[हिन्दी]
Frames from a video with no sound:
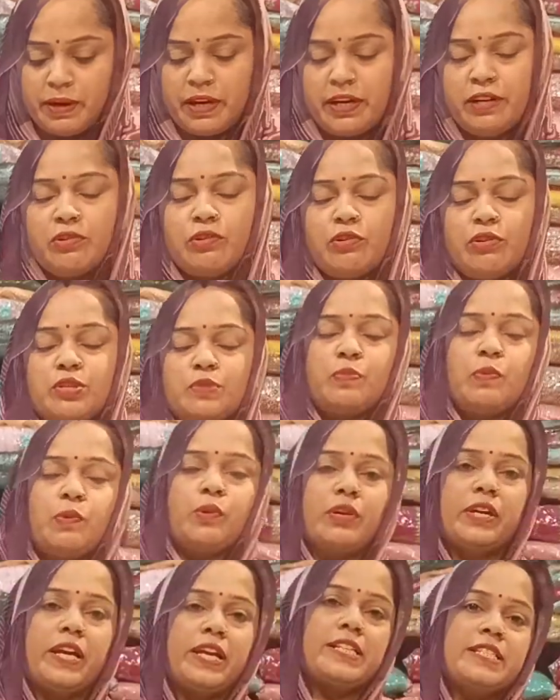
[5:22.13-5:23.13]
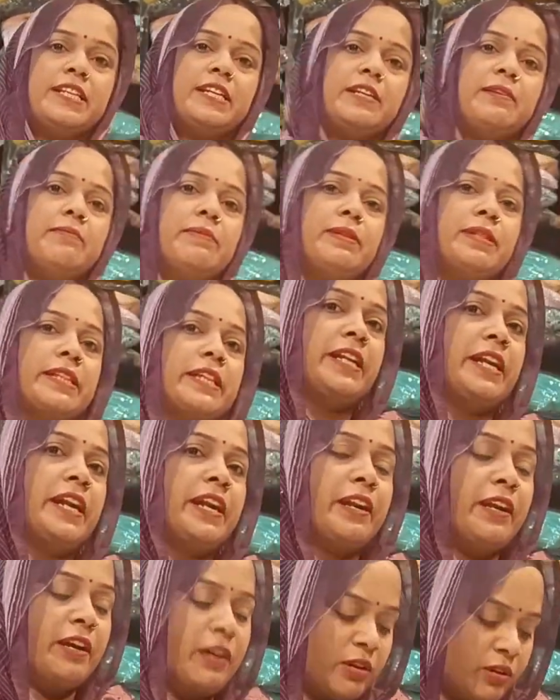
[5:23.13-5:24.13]
बहनों को स्पोर्ट ऐसे ही मिलते
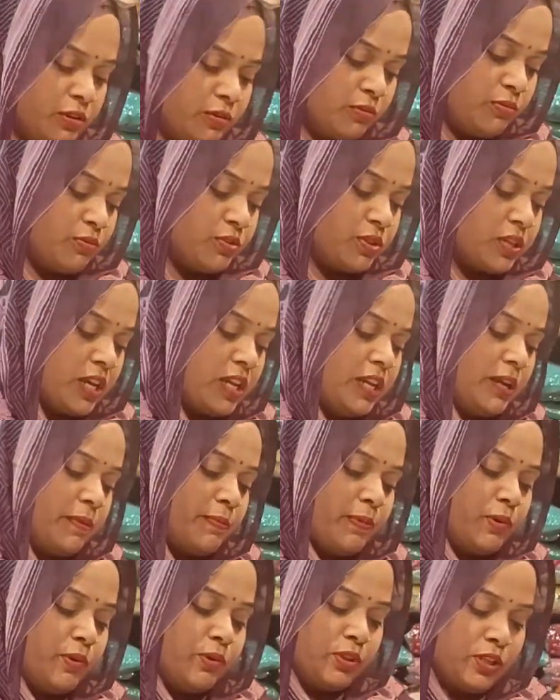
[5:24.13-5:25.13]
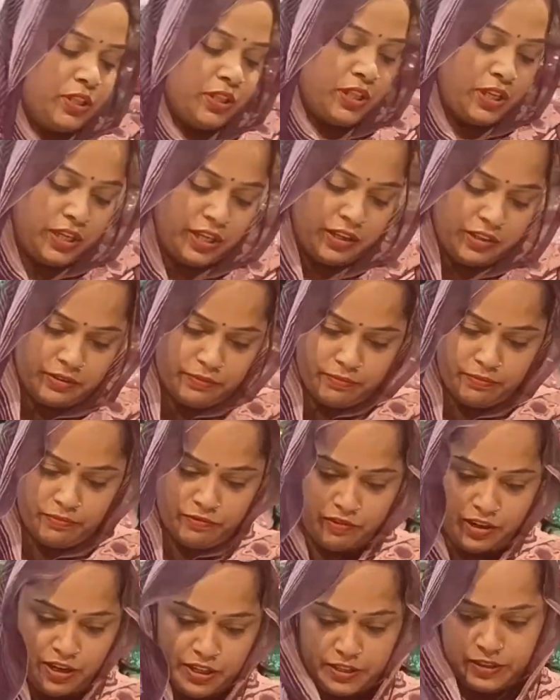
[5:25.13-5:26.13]
रहना उसके लिए बहुत ही
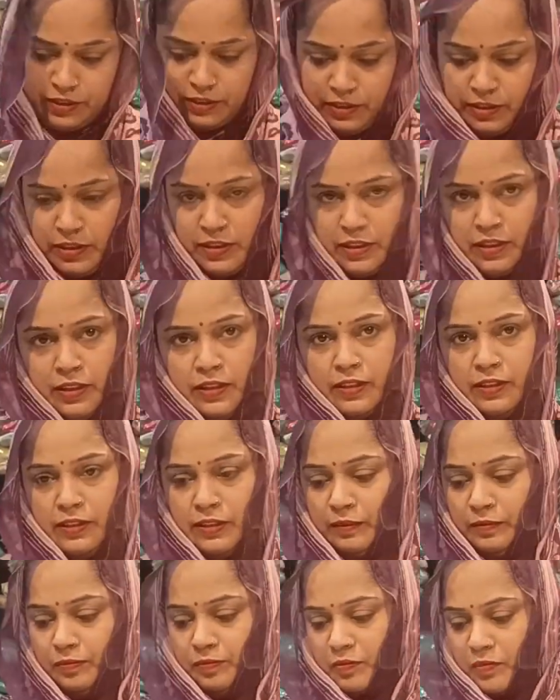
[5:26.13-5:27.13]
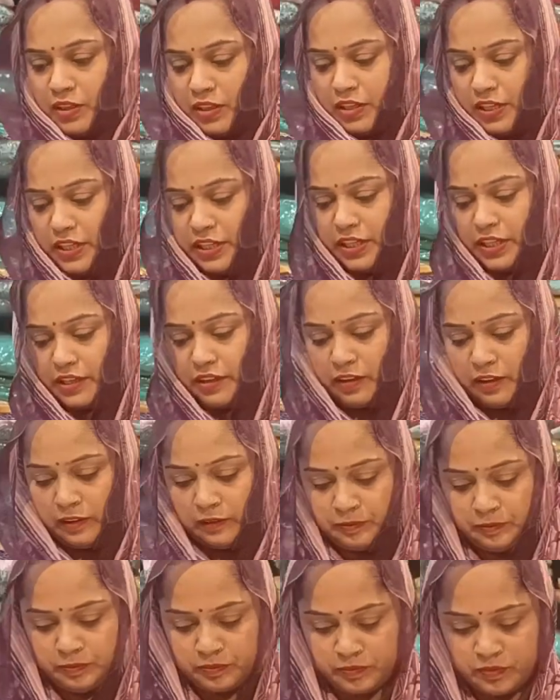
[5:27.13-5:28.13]
धन्यवाद ये देखना
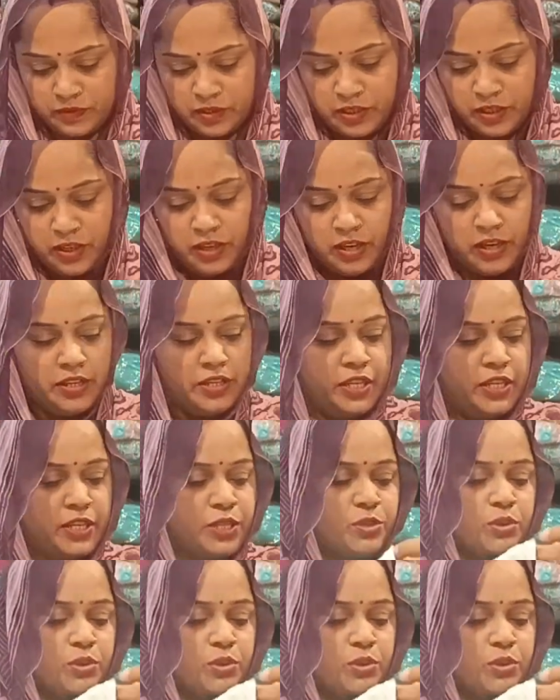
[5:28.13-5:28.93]
ये